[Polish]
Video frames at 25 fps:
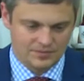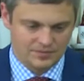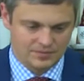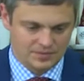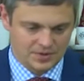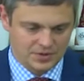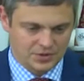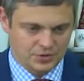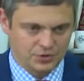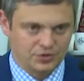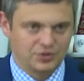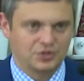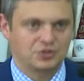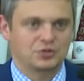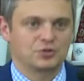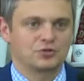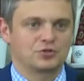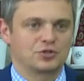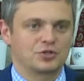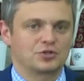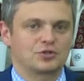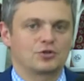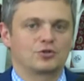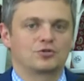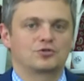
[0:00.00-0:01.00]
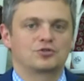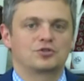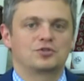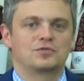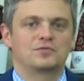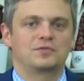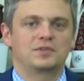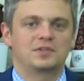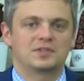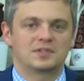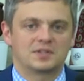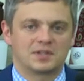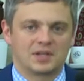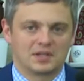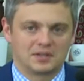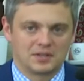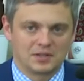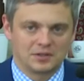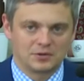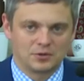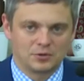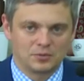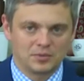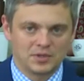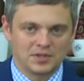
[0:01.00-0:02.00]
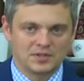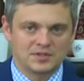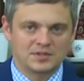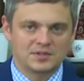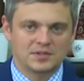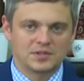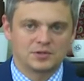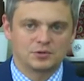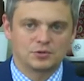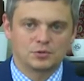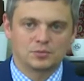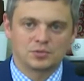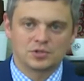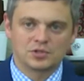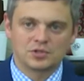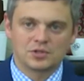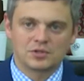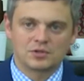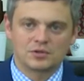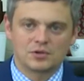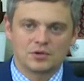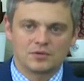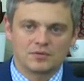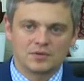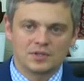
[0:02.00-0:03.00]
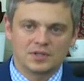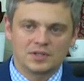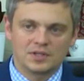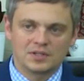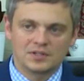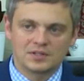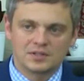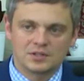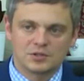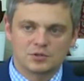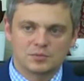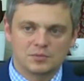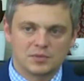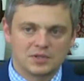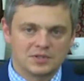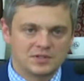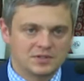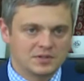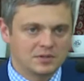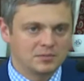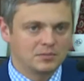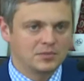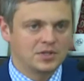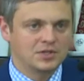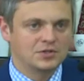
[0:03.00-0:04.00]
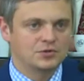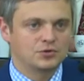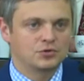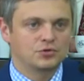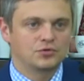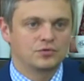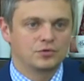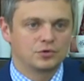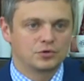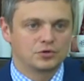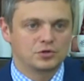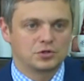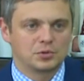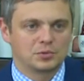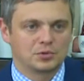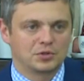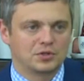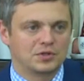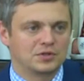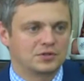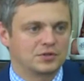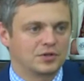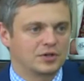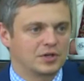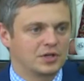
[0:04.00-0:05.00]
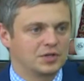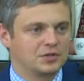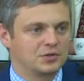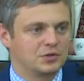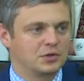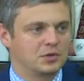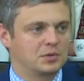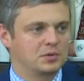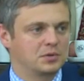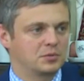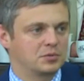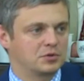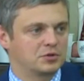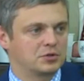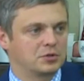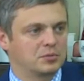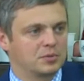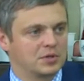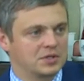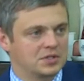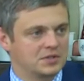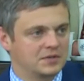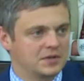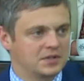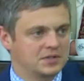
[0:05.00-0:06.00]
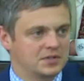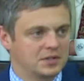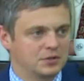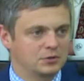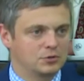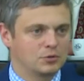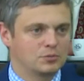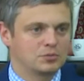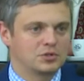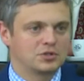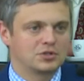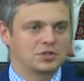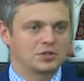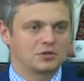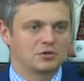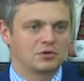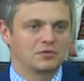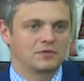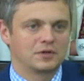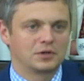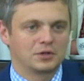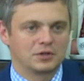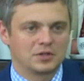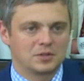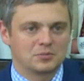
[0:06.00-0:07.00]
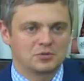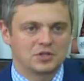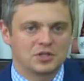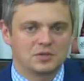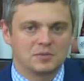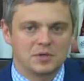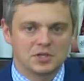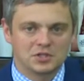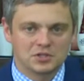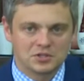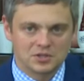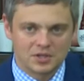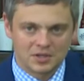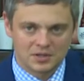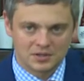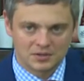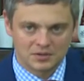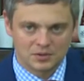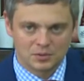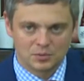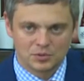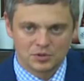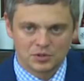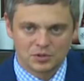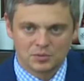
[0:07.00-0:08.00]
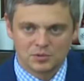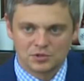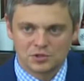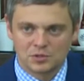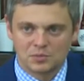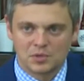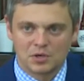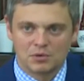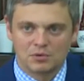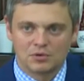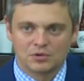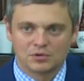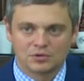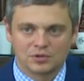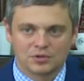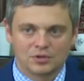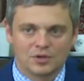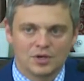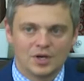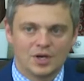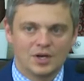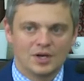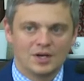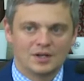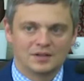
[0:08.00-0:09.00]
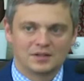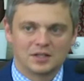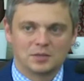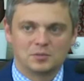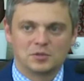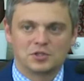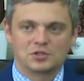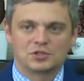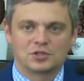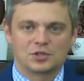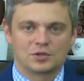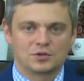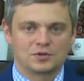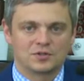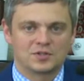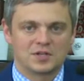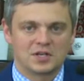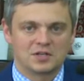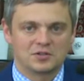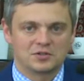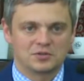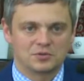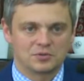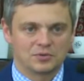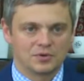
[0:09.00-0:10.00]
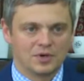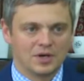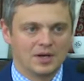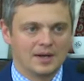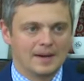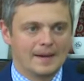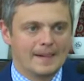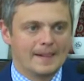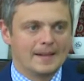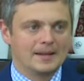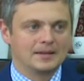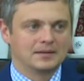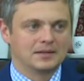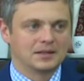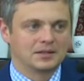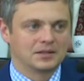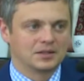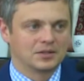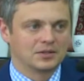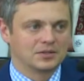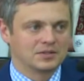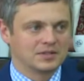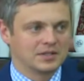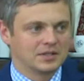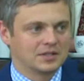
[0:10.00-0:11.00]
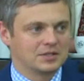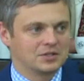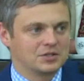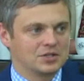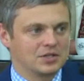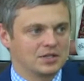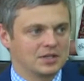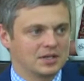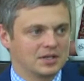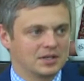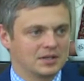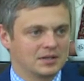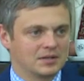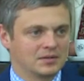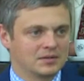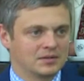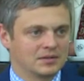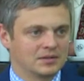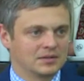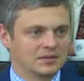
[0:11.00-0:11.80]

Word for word: jest to, jest to rzecz oczywista, natomiast Centrum Przesiadkowe jest też miejscem miastotwórczym. No nie zorganizujemy, proszę Państwa, Centrum Przesiadkowego na przedmieściach, no bo nie będzie miało ono najmniejszego sensu. Dlatego znalezienie